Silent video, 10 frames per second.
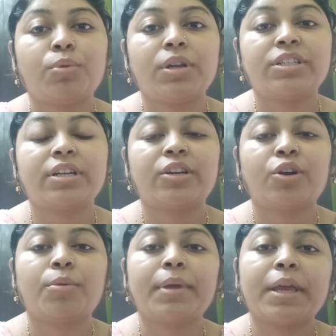
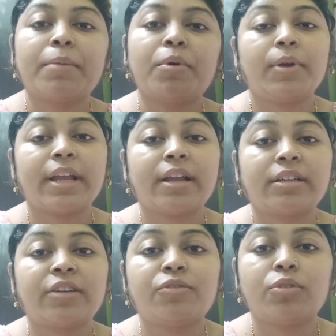ওভুলেশনটা হবে এবং
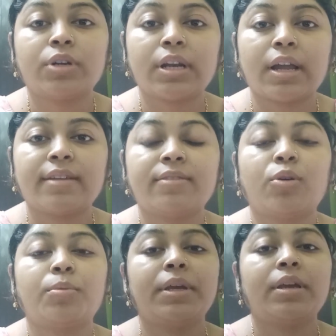একটা ফার্টিলাইজ
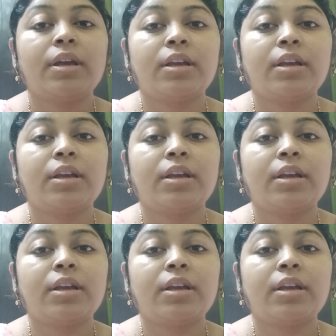হবে